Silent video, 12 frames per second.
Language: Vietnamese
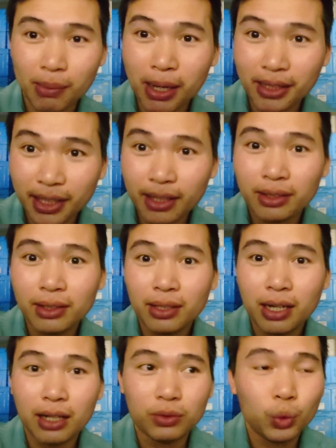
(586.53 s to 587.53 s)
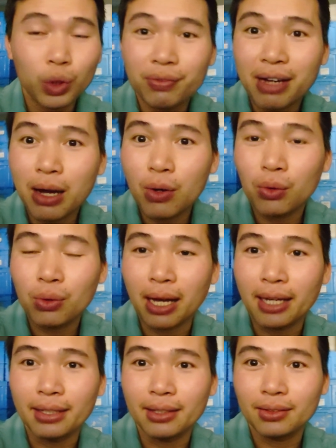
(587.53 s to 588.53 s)
các bạn nhá à, tùy vào
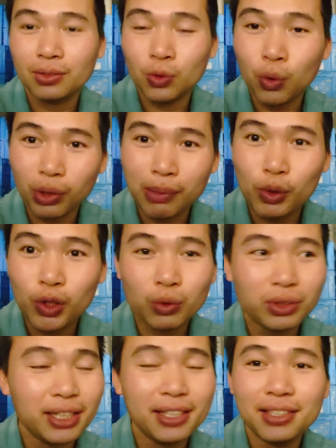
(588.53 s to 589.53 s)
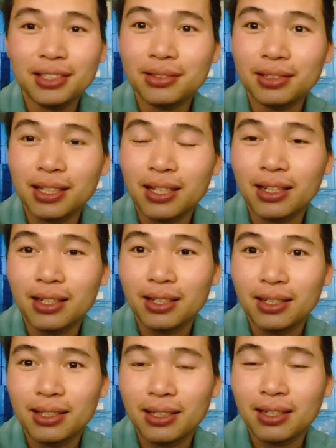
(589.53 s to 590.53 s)
cái cũng là một công ty nhưng là
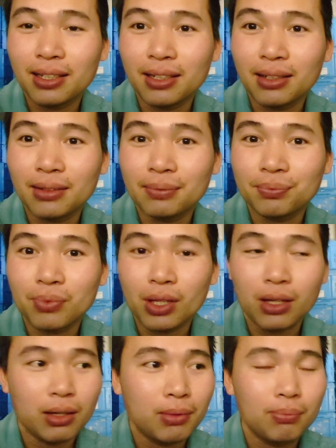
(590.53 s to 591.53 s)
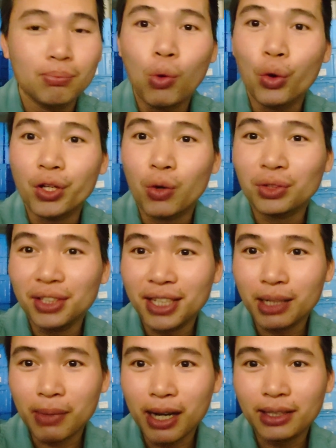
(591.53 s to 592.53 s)
là là mỗi công
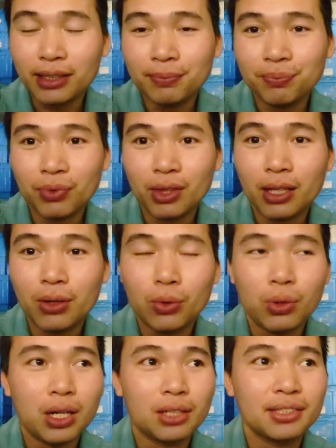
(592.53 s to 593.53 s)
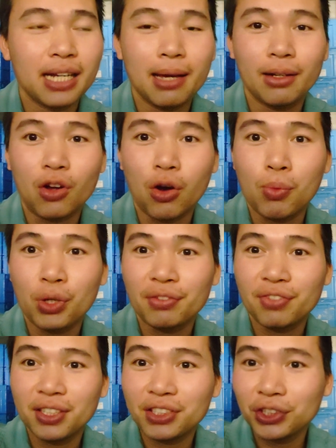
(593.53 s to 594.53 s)
ty các bạn á đều à, sẽ có một
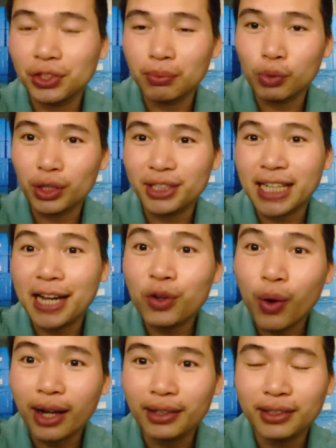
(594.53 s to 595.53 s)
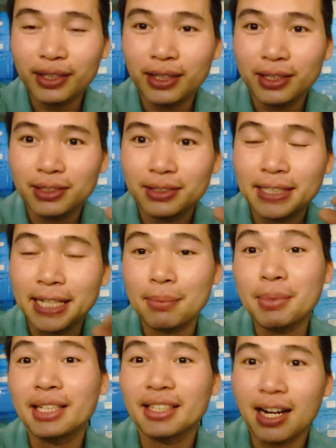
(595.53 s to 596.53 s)
cái phân trường một cái giai đoạn chế
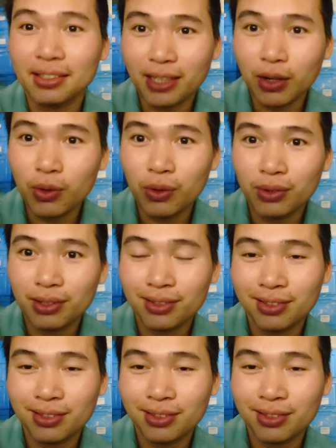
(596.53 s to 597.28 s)
biến khác nhau